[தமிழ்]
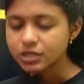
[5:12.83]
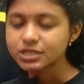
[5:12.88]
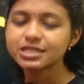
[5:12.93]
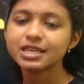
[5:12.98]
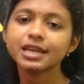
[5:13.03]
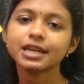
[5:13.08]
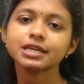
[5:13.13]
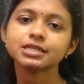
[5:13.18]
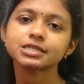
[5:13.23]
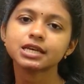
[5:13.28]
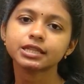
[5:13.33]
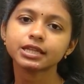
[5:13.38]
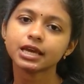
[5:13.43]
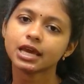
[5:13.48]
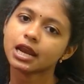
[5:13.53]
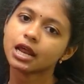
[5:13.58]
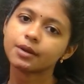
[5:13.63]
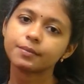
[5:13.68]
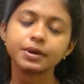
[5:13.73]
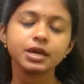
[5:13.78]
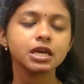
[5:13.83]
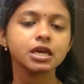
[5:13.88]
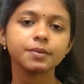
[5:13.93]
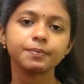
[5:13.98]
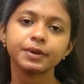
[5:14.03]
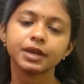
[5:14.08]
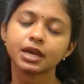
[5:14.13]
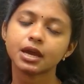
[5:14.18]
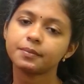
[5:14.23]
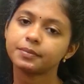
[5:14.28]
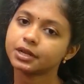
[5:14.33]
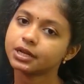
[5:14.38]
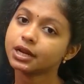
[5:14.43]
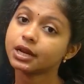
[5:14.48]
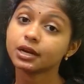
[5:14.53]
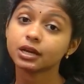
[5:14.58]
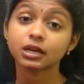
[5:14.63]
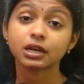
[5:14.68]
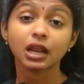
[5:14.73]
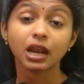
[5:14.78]
சீரியஸாக தான் எல்லாருமே இருப்பீங்க அப்படின்னு
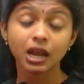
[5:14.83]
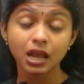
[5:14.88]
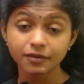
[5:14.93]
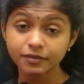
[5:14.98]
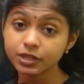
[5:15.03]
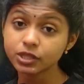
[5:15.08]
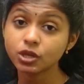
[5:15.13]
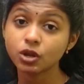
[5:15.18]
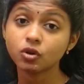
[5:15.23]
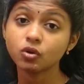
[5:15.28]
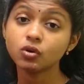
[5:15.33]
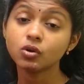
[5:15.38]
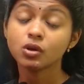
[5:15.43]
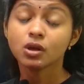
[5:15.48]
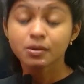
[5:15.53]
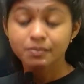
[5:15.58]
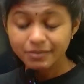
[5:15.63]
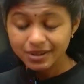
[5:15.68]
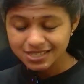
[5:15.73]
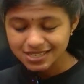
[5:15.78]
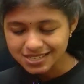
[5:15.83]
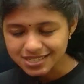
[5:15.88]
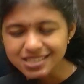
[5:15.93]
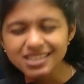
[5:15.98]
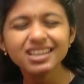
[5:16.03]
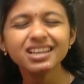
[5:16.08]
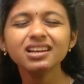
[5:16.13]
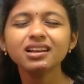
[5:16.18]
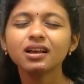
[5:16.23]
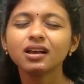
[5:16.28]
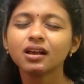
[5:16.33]
எனக்கு நல்லாவே தெரியும் பட் ஸ்டில்